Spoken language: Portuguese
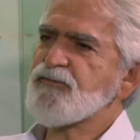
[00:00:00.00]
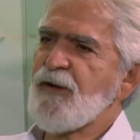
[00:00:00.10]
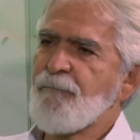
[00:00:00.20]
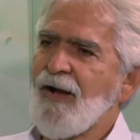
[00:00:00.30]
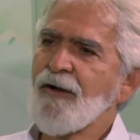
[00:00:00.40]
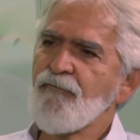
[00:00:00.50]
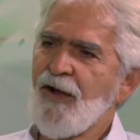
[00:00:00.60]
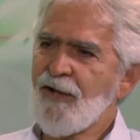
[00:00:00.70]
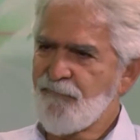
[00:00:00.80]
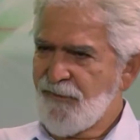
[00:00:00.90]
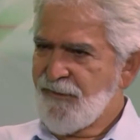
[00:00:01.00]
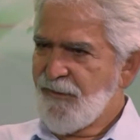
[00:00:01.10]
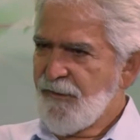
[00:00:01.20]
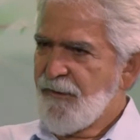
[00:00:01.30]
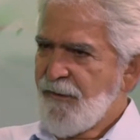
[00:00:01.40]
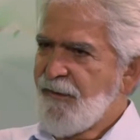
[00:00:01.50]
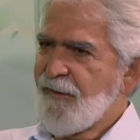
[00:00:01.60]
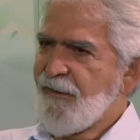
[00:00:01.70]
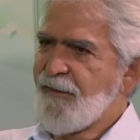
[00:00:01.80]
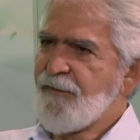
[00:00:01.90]
Eu já pago água.
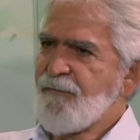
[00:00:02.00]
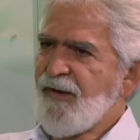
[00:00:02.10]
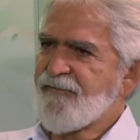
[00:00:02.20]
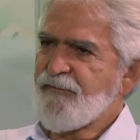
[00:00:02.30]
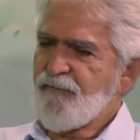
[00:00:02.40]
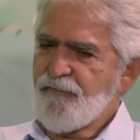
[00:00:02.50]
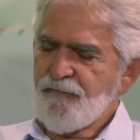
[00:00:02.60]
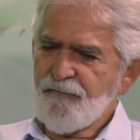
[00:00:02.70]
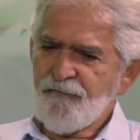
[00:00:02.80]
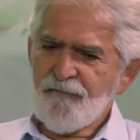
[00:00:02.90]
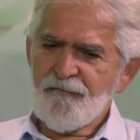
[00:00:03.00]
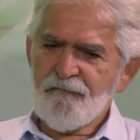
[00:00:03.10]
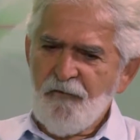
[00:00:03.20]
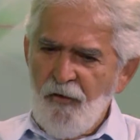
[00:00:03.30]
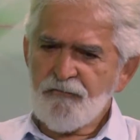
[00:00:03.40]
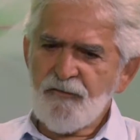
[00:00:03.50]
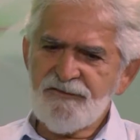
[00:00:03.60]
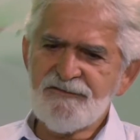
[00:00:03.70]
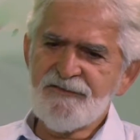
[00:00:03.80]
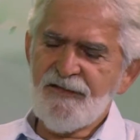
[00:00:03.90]
Né? Mas eu hum. volto a
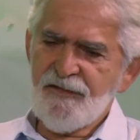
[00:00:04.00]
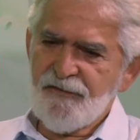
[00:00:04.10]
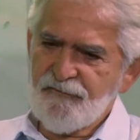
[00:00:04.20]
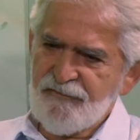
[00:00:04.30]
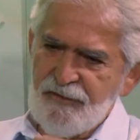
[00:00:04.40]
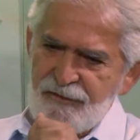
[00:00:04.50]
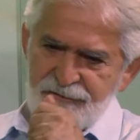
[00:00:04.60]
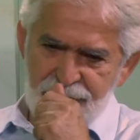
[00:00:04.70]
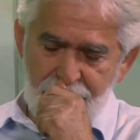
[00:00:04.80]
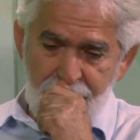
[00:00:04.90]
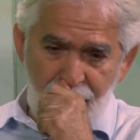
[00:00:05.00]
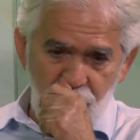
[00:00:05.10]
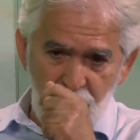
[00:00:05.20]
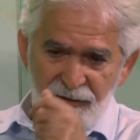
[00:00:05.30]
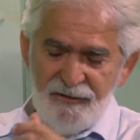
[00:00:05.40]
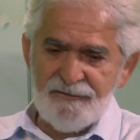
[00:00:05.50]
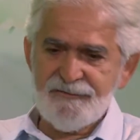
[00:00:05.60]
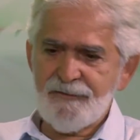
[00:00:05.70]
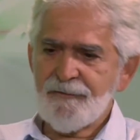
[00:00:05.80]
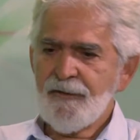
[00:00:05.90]
dizer o seguinte, que a
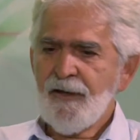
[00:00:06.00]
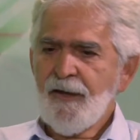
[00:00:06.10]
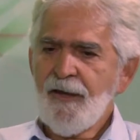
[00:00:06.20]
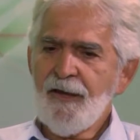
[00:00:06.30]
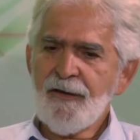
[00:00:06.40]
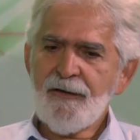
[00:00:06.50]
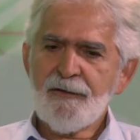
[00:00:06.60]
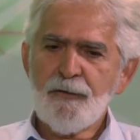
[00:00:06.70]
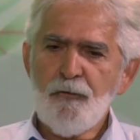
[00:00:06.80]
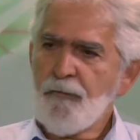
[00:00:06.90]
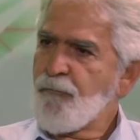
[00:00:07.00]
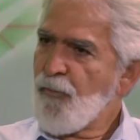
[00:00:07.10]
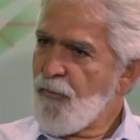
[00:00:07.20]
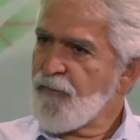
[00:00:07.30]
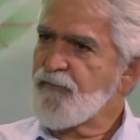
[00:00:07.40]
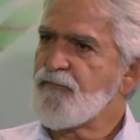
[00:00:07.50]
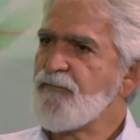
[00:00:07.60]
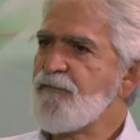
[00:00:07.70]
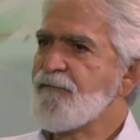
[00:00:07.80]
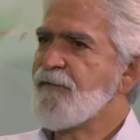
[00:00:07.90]
cobrança ela não é
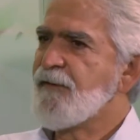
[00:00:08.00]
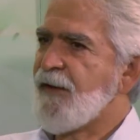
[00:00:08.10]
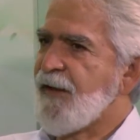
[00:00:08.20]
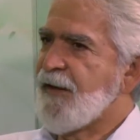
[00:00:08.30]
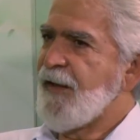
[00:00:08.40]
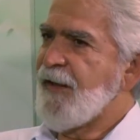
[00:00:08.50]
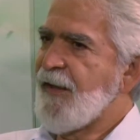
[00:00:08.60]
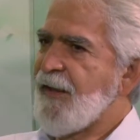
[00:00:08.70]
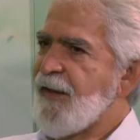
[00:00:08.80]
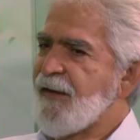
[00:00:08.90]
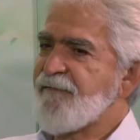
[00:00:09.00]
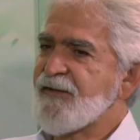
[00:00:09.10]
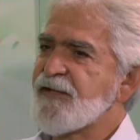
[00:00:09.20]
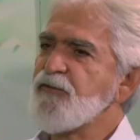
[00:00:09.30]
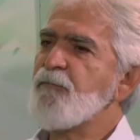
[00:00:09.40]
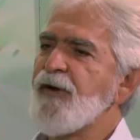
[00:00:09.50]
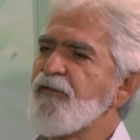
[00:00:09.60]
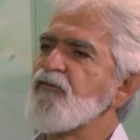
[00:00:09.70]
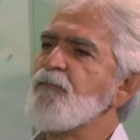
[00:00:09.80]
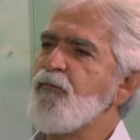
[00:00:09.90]
imposto, é, é, é na verdade é um
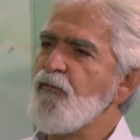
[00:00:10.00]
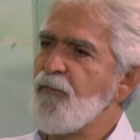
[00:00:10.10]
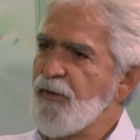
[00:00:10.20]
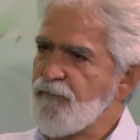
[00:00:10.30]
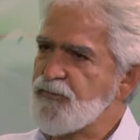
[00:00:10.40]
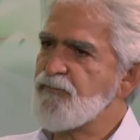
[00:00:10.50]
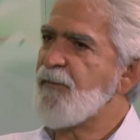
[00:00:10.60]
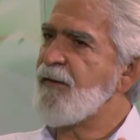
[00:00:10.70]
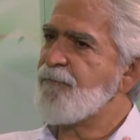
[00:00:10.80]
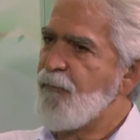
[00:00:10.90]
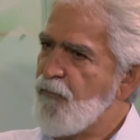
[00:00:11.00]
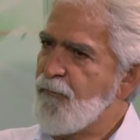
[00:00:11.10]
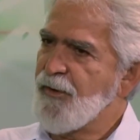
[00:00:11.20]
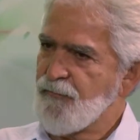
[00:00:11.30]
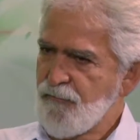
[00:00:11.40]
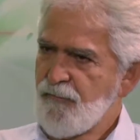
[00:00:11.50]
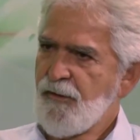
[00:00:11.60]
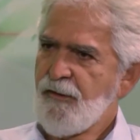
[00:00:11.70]
preço público de um bem público.